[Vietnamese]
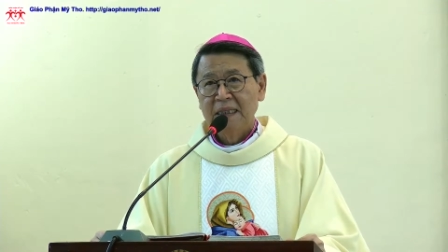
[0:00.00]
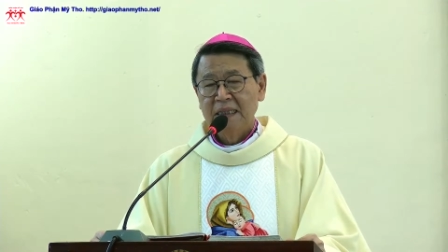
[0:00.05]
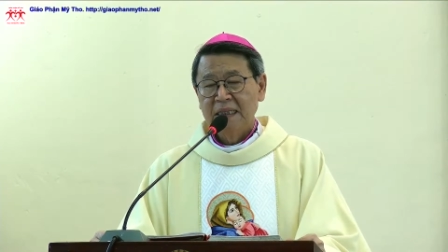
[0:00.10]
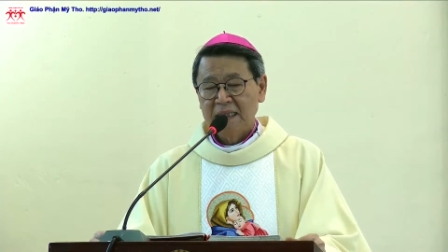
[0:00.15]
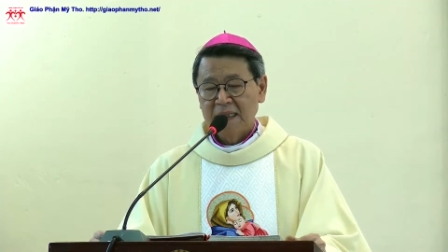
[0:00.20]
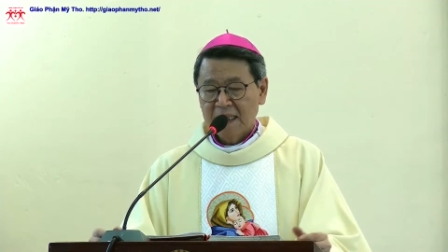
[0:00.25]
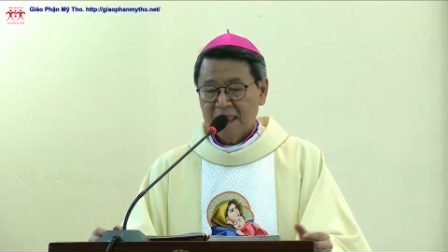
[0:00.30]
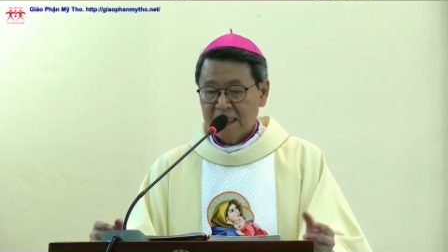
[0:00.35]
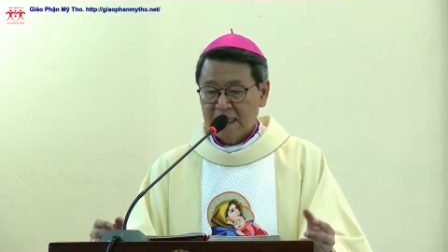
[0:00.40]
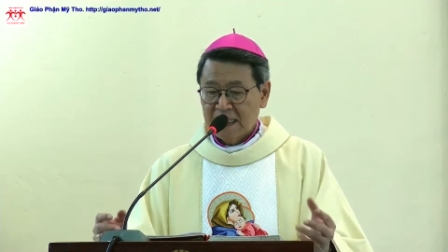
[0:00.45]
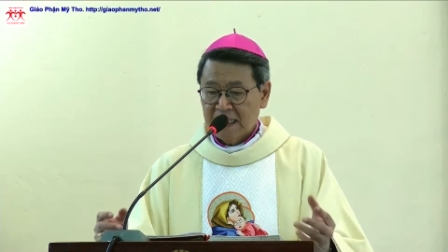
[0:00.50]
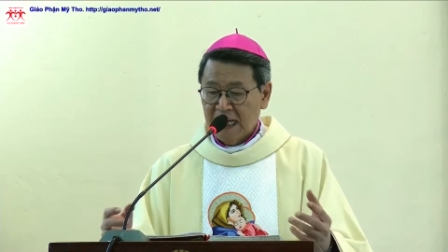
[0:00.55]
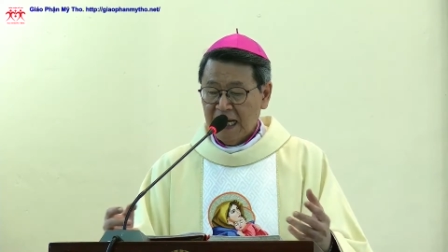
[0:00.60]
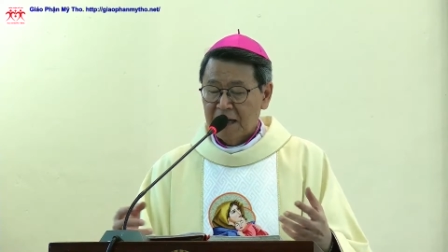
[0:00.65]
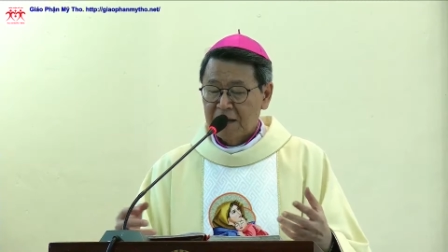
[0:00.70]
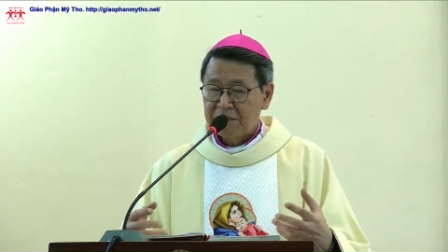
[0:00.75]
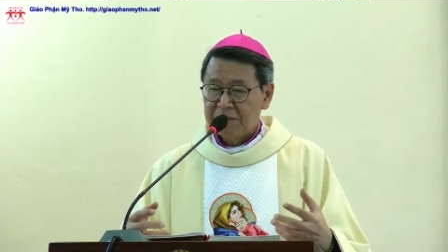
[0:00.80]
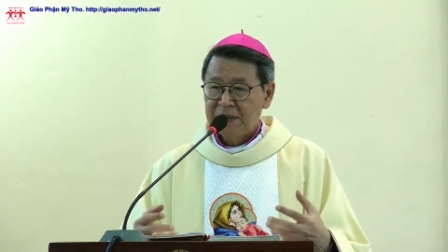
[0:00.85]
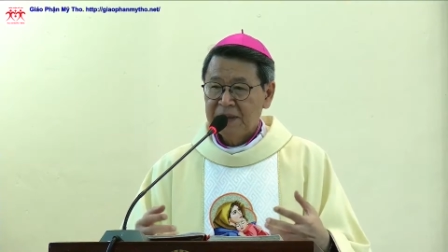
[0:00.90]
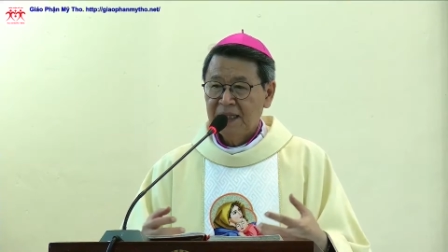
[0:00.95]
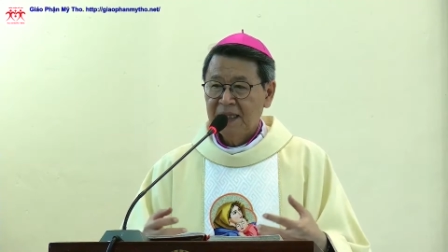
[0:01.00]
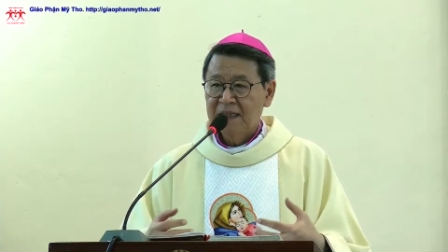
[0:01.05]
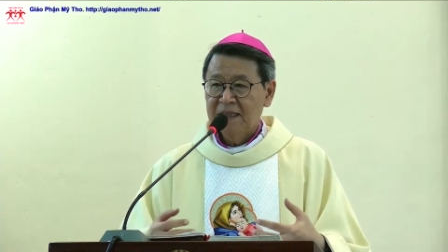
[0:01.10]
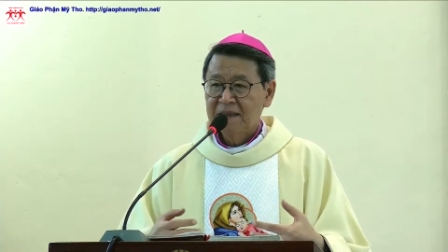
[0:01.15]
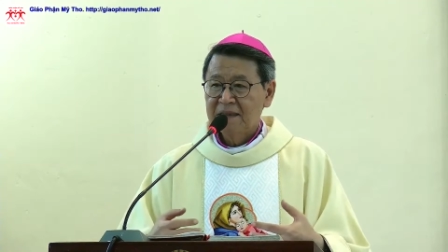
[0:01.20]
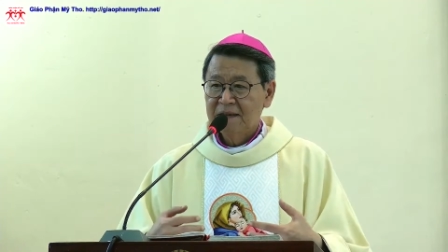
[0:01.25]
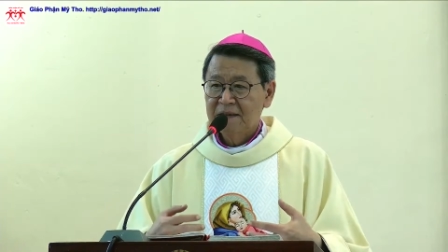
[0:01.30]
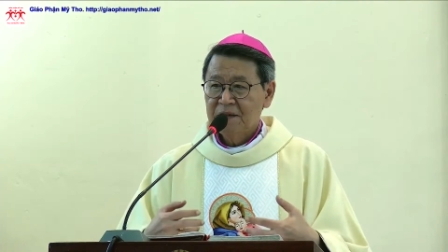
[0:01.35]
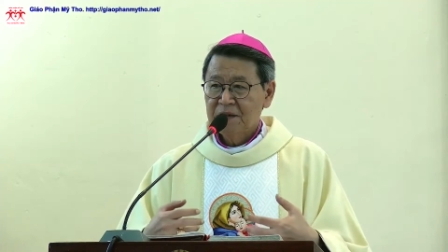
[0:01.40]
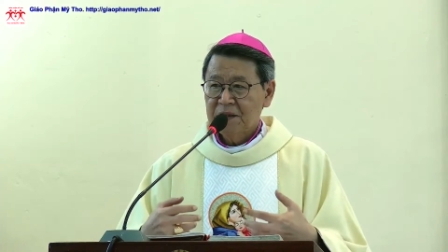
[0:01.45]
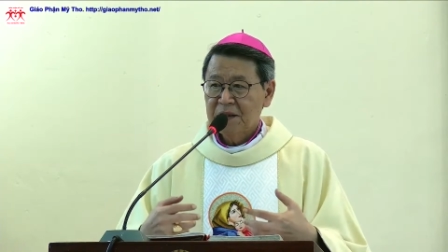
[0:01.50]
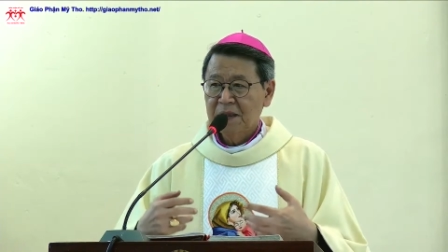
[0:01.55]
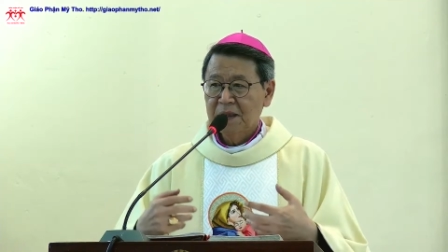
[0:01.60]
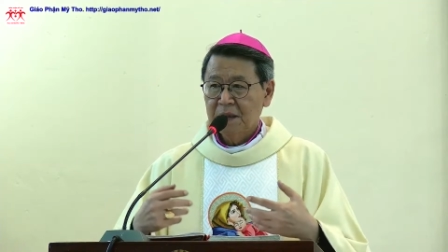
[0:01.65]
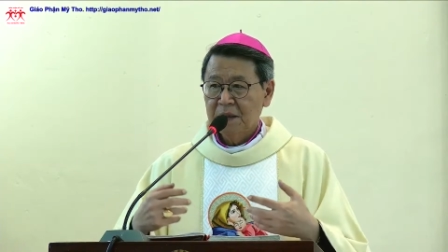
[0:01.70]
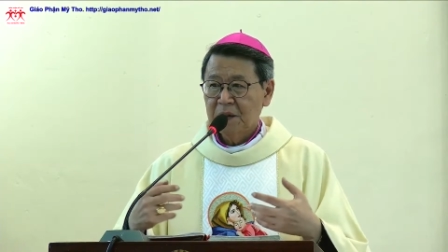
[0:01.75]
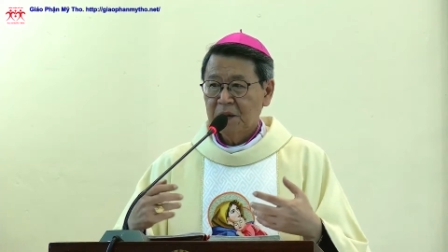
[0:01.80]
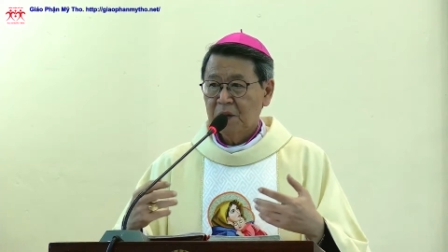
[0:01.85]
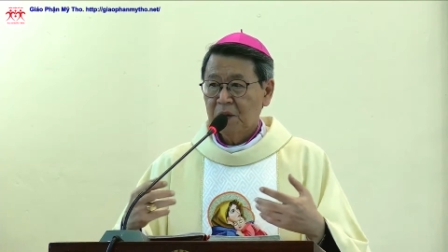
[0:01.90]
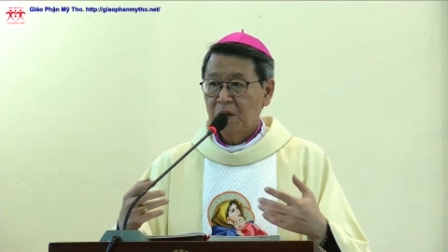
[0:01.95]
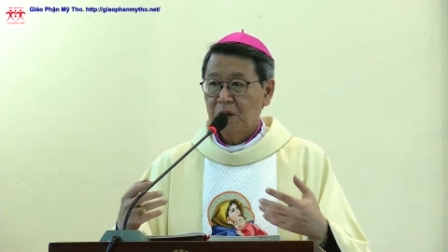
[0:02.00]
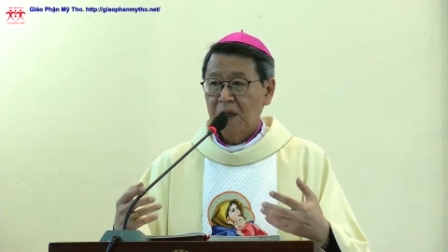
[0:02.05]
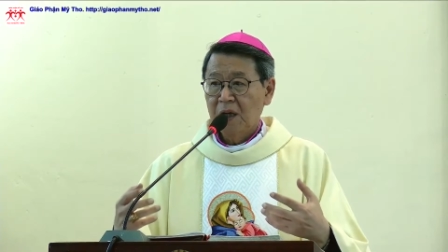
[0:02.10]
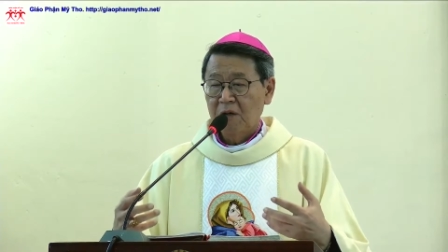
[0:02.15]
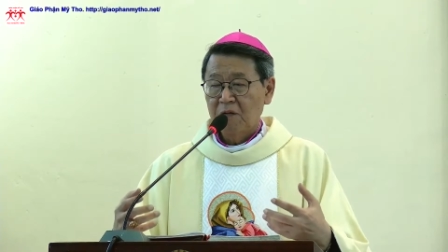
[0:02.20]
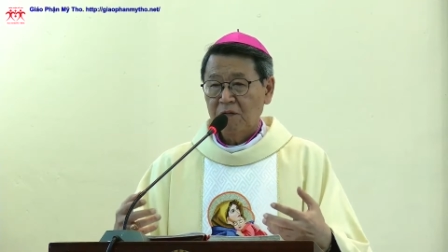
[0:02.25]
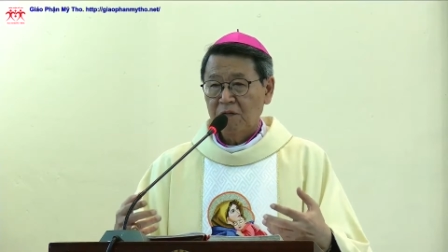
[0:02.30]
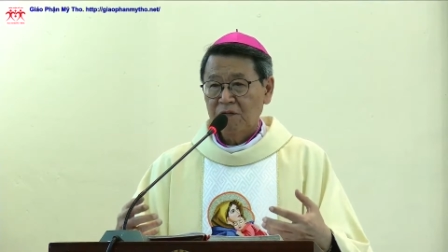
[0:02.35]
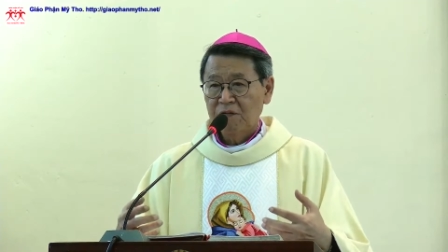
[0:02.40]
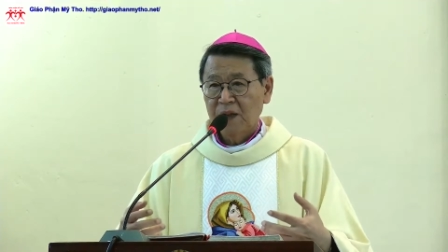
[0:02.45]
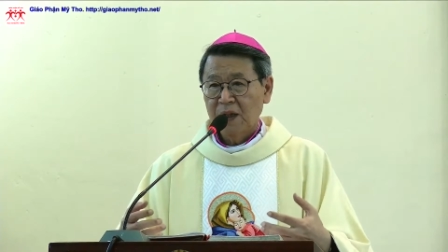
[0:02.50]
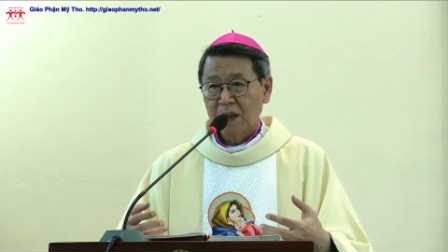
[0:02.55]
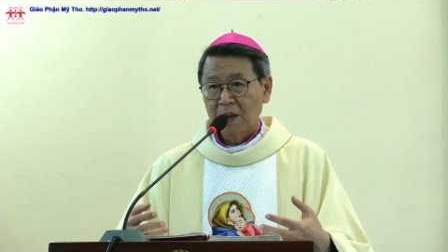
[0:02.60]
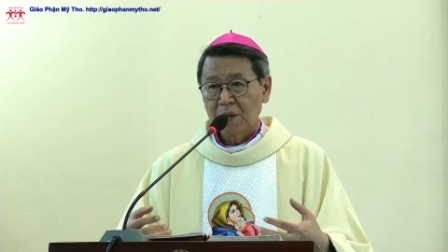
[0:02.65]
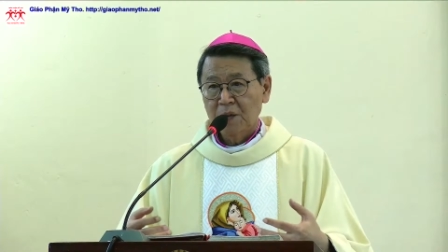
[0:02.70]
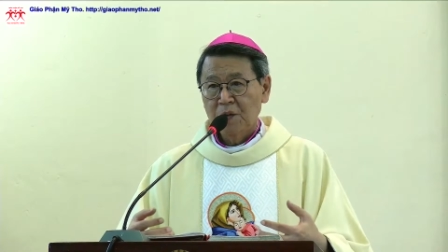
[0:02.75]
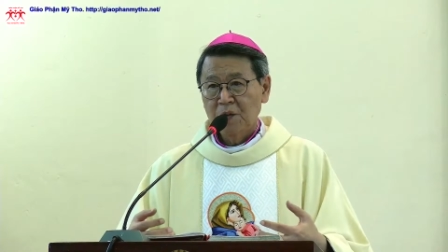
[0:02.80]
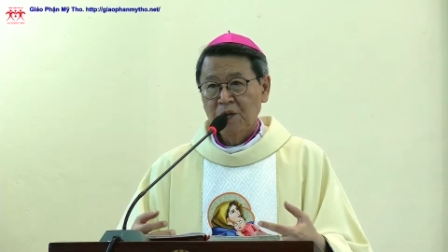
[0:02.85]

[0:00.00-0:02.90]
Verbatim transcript: người ta cảm nhận sự cô độc và